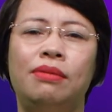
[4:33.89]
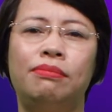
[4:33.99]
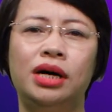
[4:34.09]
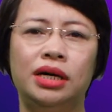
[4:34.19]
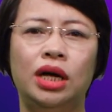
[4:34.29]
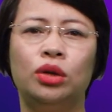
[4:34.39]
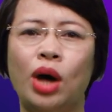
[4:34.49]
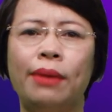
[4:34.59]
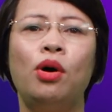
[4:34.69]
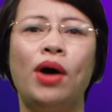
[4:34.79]
bởi
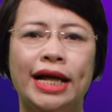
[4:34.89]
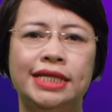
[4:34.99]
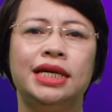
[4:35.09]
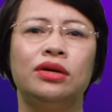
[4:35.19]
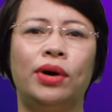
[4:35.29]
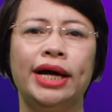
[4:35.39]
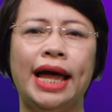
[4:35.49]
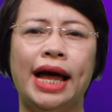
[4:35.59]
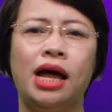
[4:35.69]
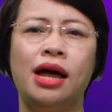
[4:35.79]
toàn bộ hành trình của khách
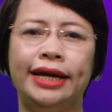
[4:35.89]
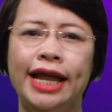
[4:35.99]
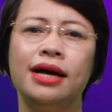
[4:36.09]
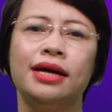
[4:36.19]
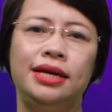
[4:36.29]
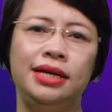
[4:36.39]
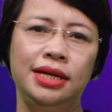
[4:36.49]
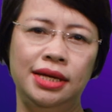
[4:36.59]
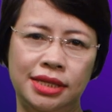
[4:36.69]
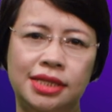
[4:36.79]
hàng đăng
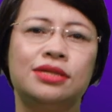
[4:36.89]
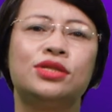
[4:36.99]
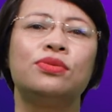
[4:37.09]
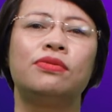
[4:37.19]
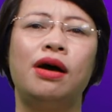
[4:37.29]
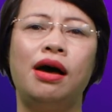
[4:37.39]
ký, sử dụng